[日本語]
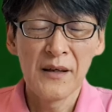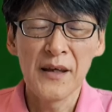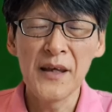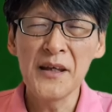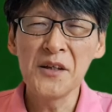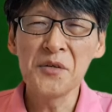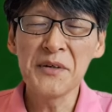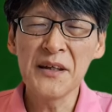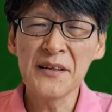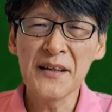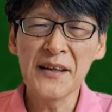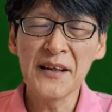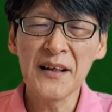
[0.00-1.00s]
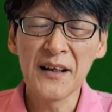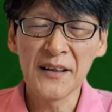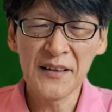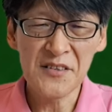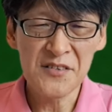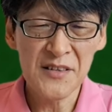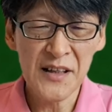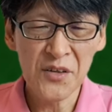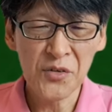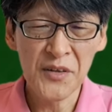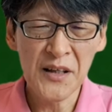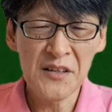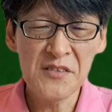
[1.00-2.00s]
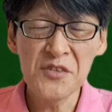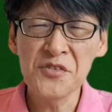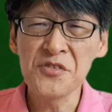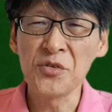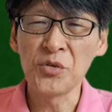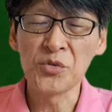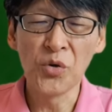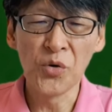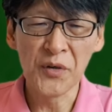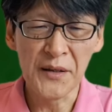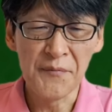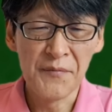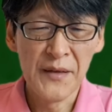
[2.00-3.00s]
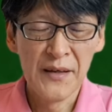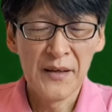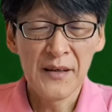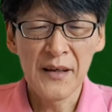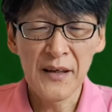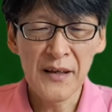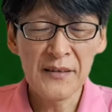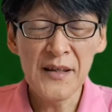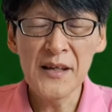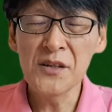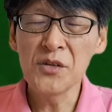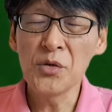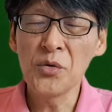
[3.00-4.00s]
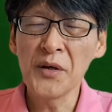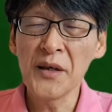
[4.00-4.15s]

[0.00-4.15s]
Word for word: 永宮殿下がですね、この矢印の通り、えー、天皇